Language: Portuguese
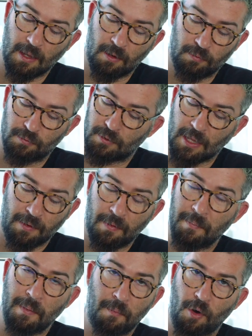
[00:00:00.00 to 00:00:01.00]
eu não tenho
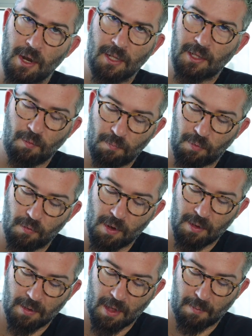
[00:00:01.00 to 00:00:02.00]
uma memória tão
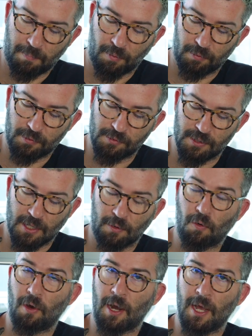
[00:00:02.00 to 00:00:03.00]
boa a ponto de
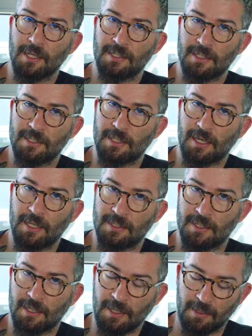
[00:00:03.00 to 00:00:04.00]
decorar essas
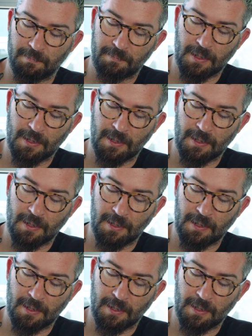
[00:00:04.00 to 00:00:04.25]
13 aqui.